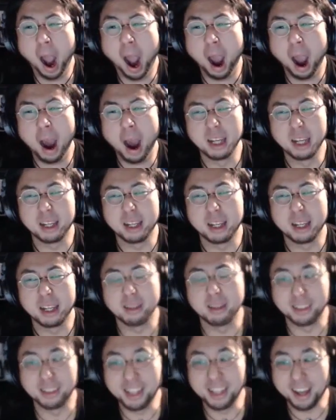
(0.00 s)
自
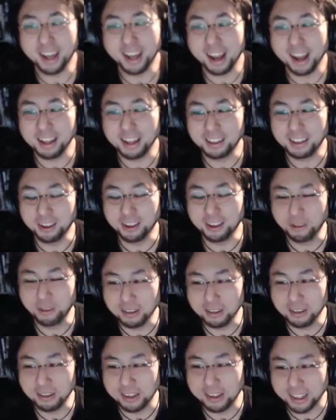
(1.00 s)
分だけが知る和道
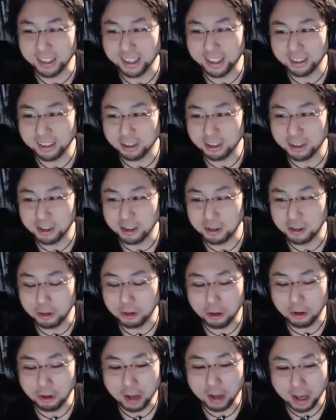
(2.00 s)
さんって彼女をのろ
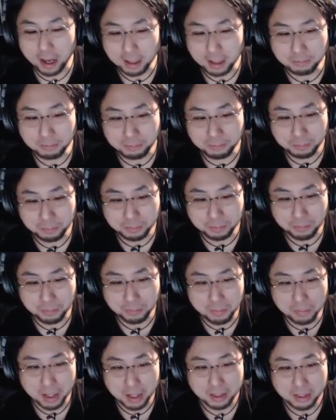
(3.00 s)
け？
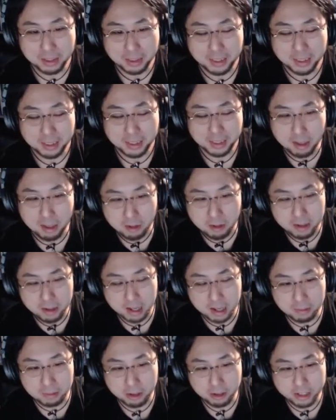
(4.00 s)
でもさ、
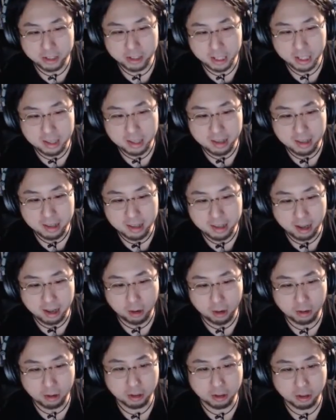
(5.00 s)
ぶっちゃけさ、俺のこ
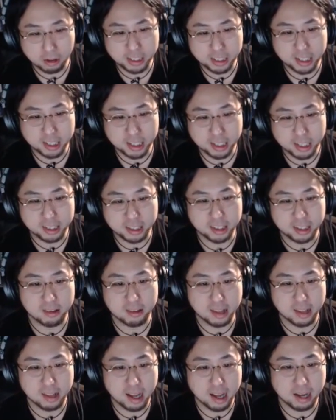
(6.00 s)
とを意識してる
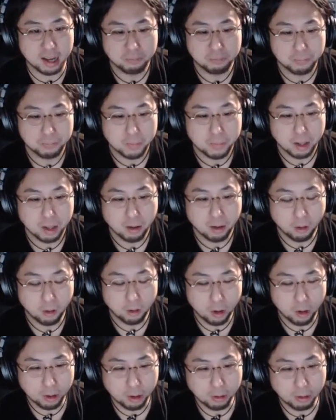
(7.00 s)
さ、俺の
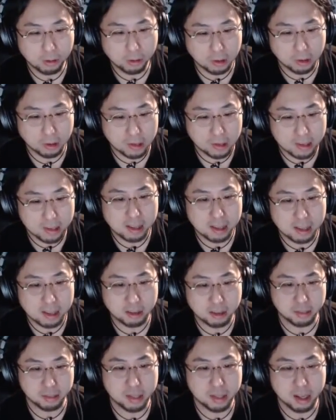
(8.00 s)
ことを異性として見てる